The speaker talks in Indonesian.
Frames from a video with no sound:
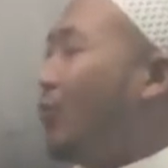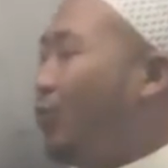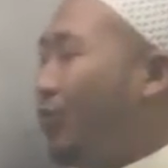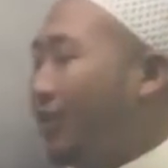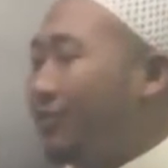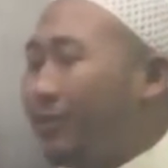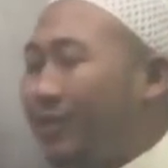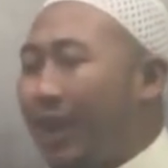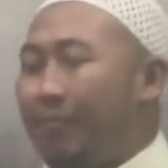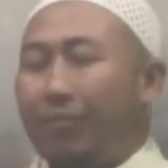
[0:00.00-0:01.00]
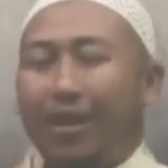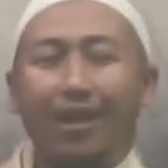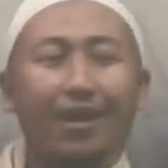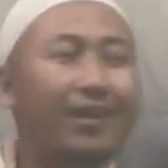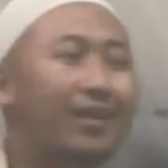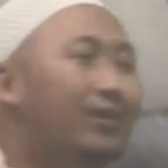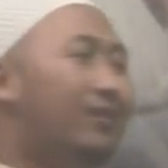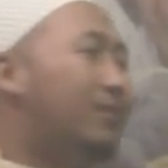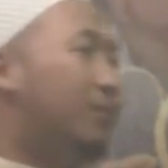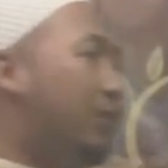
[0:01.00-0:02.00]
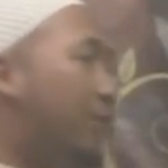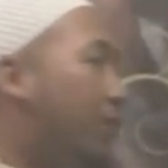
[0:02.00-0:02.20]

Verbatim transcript: gurunya seperti apa, seperti